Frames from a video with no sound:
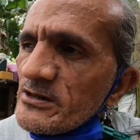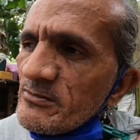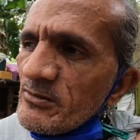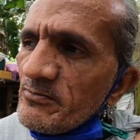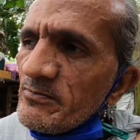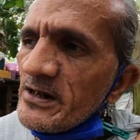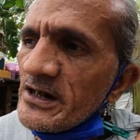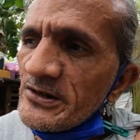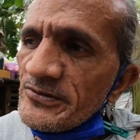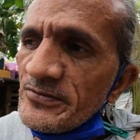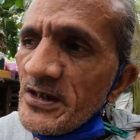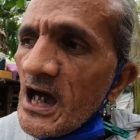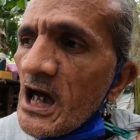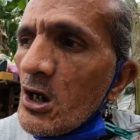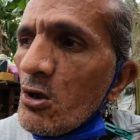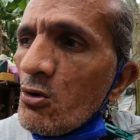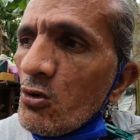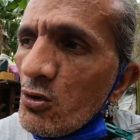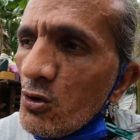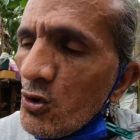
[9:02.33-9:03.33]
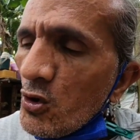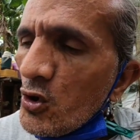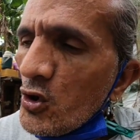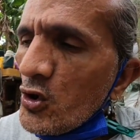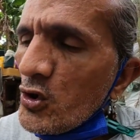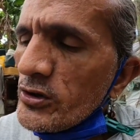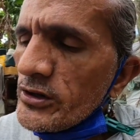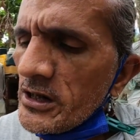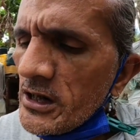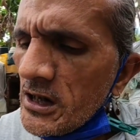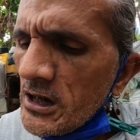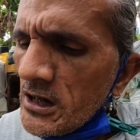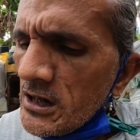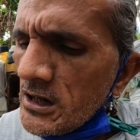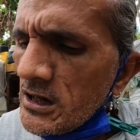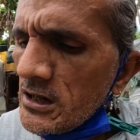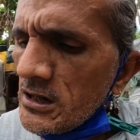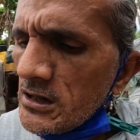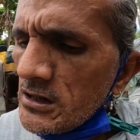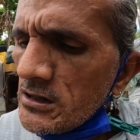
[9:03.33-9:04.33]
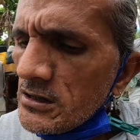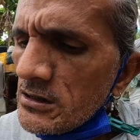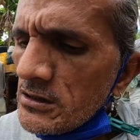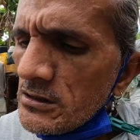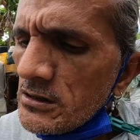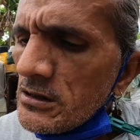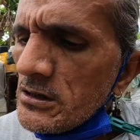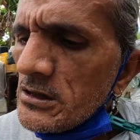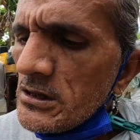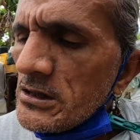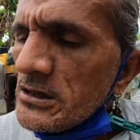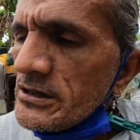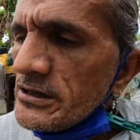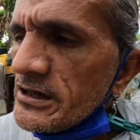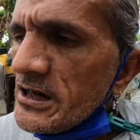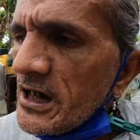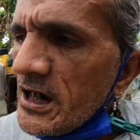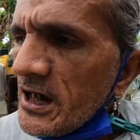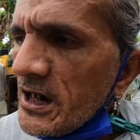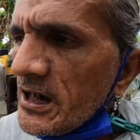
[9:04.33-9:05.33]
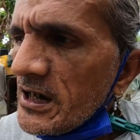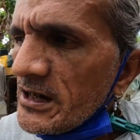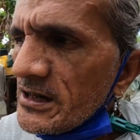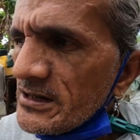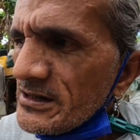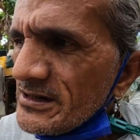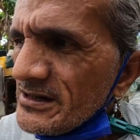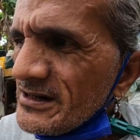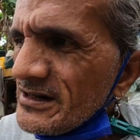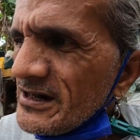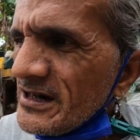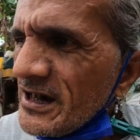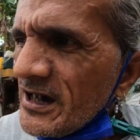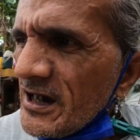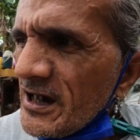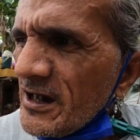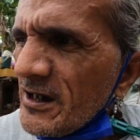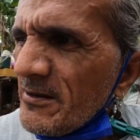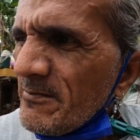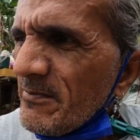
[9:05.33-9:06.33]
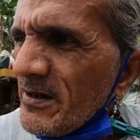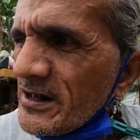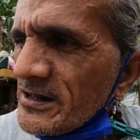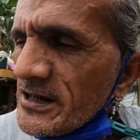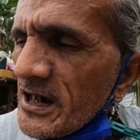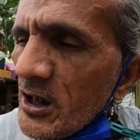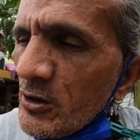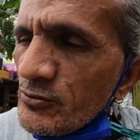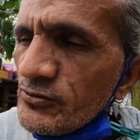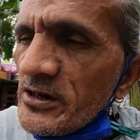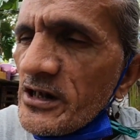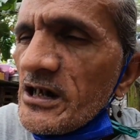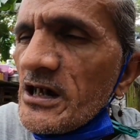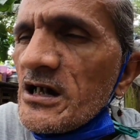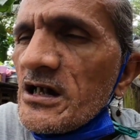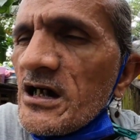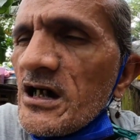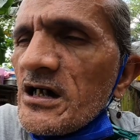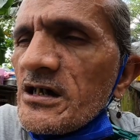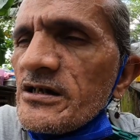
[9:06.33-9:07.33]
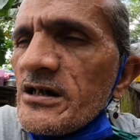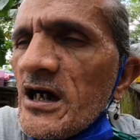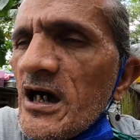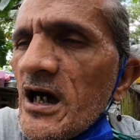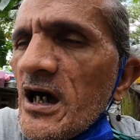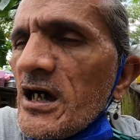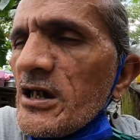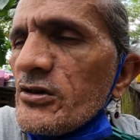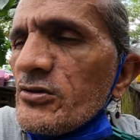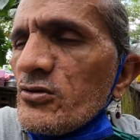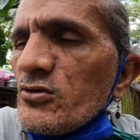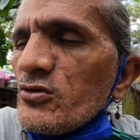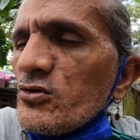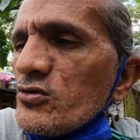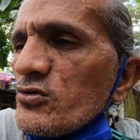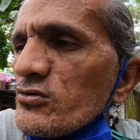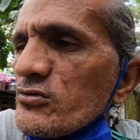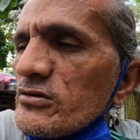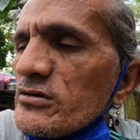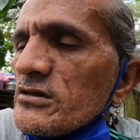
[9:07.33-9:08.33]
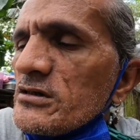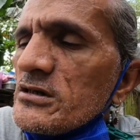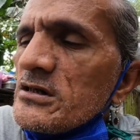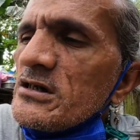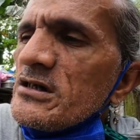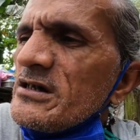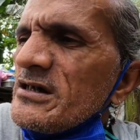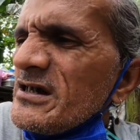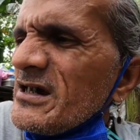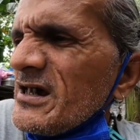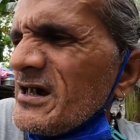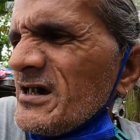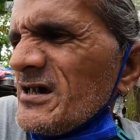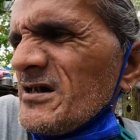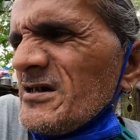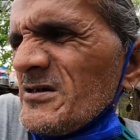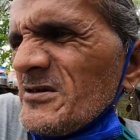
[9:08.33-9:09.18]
ko lang yung pagkatao ko na na na bakla ko talaga na ano na